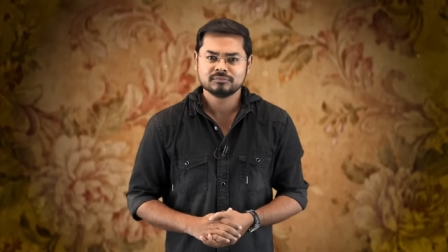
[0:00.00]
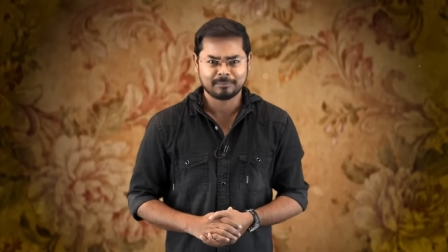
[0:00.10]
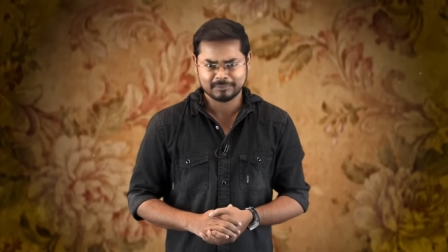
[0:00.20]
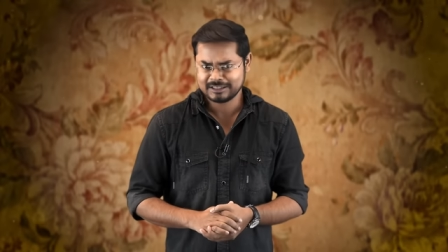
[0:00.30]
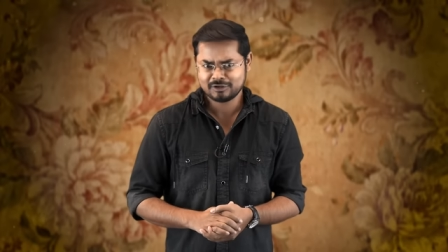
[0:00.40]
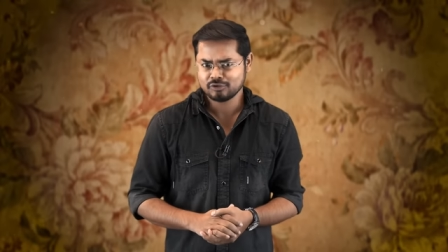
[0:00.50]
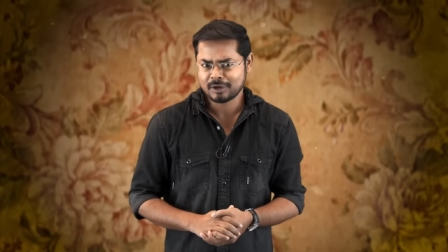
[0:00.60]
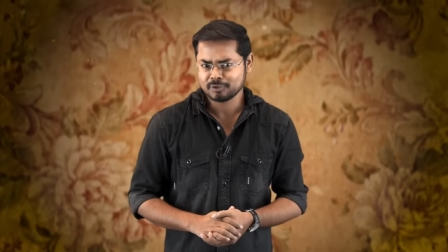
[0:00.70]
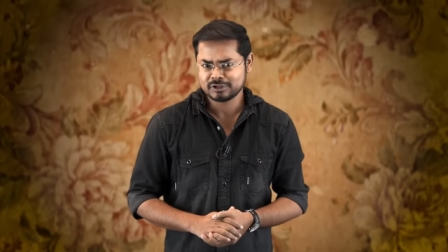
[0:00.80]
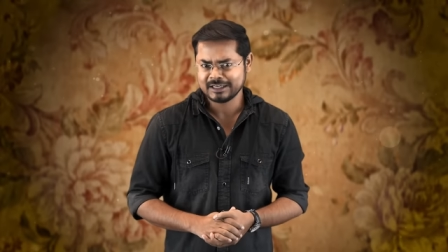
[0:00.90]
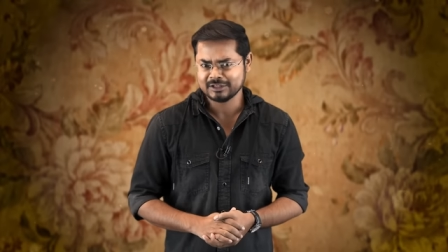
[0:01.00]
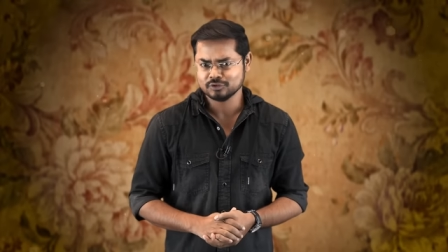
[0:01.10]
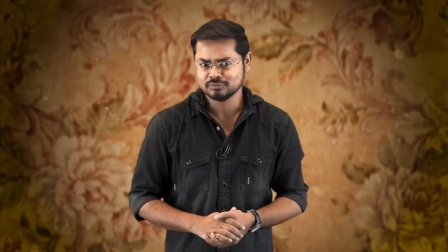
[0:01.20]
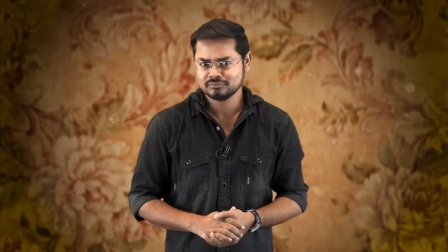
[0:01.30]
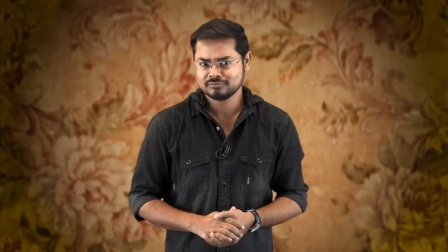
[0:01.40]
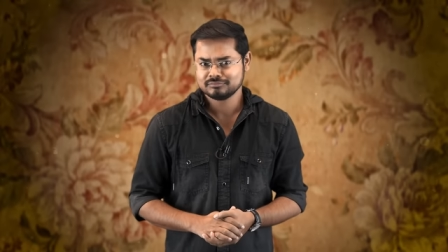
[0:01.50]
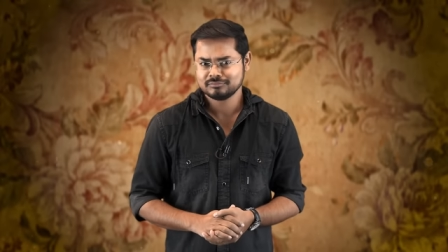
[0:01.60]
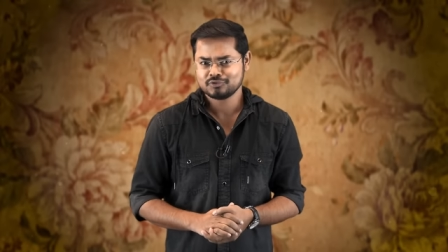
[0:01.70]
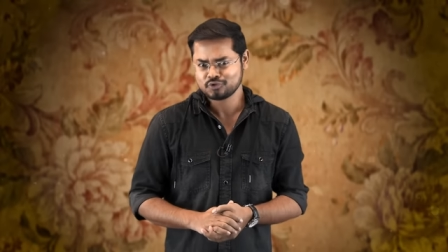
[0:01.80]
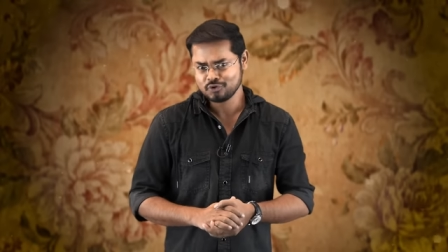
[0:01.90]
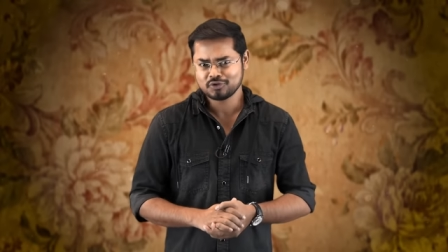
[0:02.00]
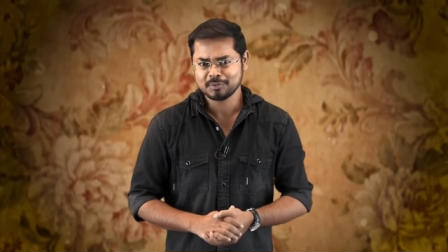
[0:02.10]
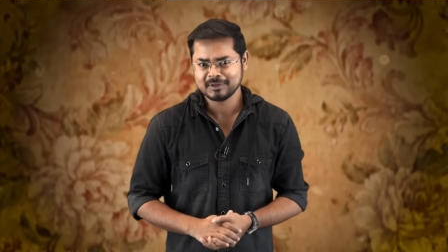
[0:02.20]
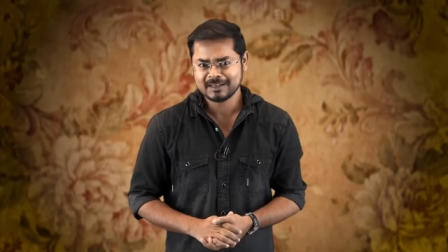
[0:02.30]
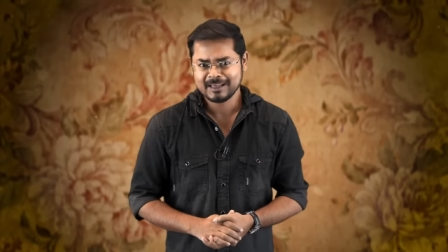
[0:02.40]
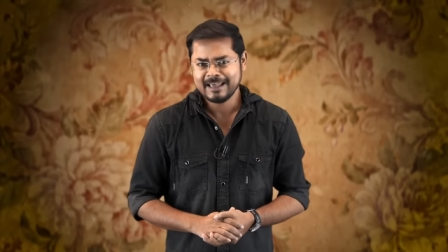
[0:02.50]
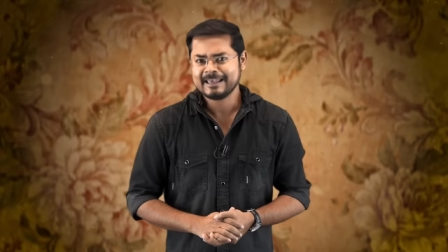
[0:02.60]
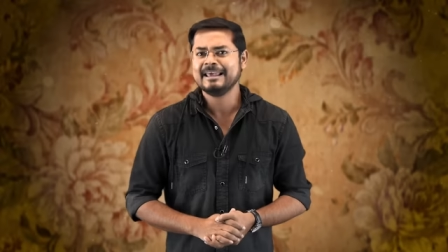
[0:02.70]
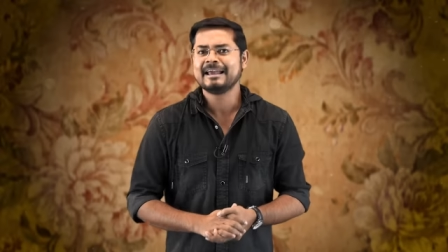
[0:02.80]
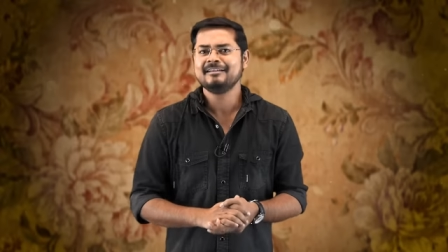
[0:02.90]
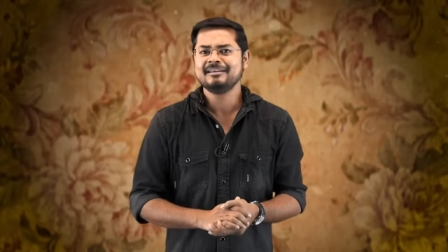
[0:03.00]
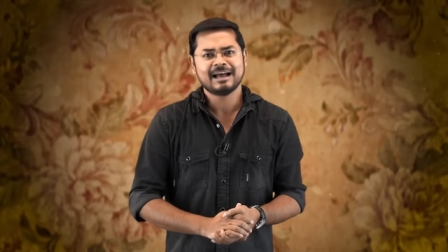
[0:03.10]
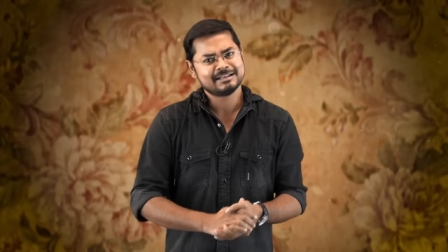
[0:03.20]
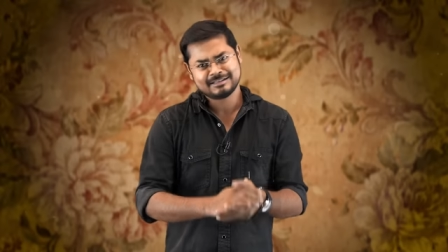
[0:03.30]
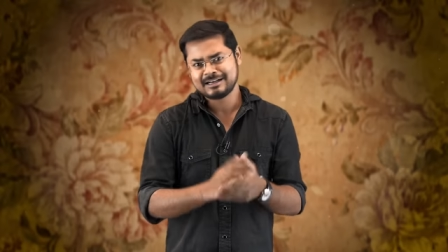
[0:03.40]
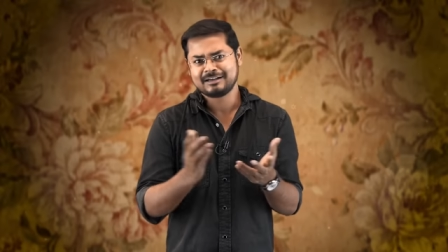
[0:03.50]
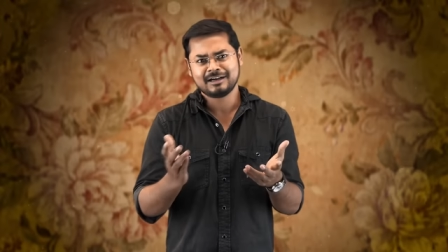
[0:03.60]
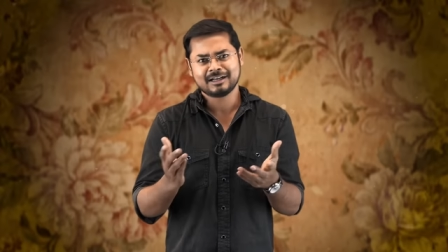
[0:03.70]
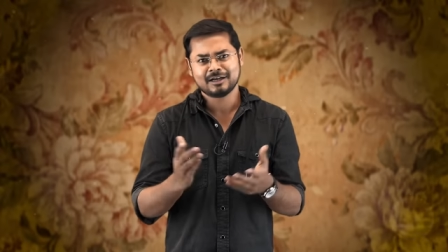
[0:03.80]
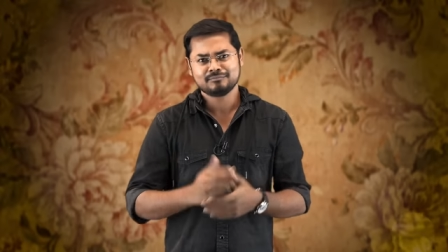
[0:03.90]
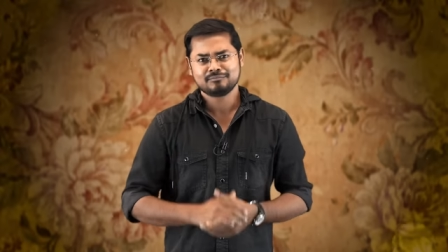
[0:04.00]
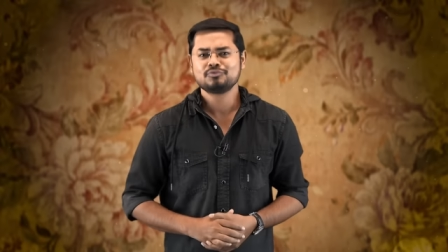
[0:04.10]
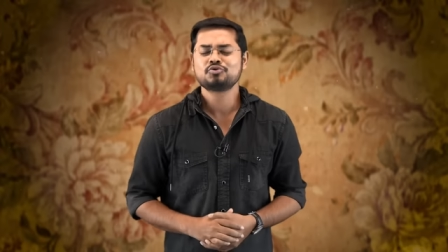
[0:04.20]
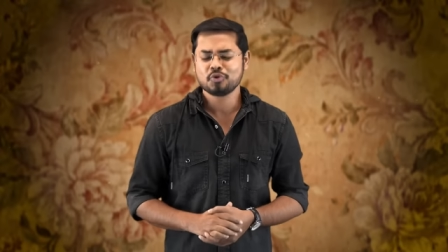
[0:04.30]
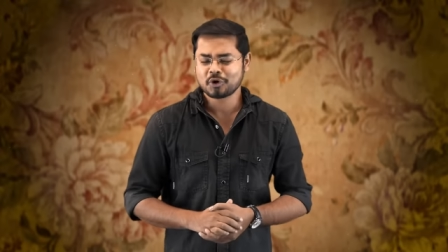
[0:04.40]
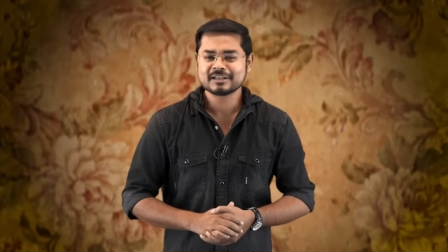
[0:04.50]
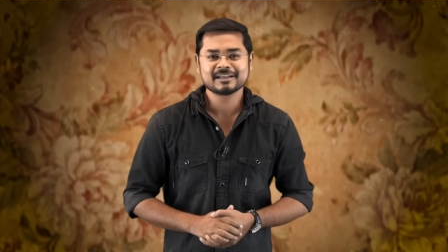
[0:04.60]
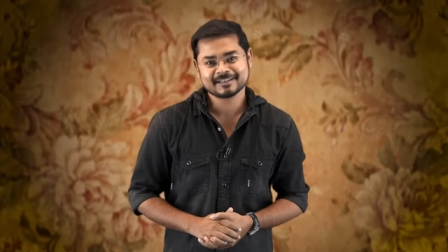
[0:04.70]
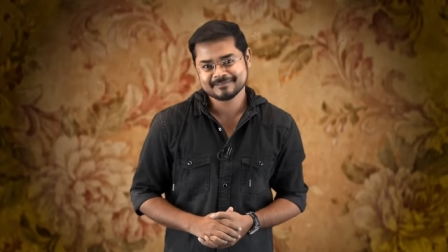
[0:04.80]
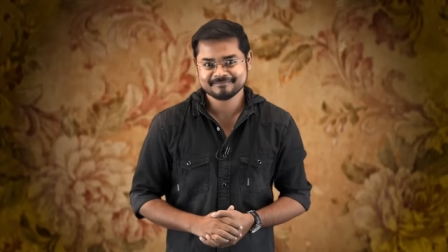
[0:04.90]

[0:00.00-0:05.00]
আপনাদের কোনো আপত্তি নেই তো চলুন তবে কেক নিয়ে আজকের আড্ডাটা শুরু করা যাক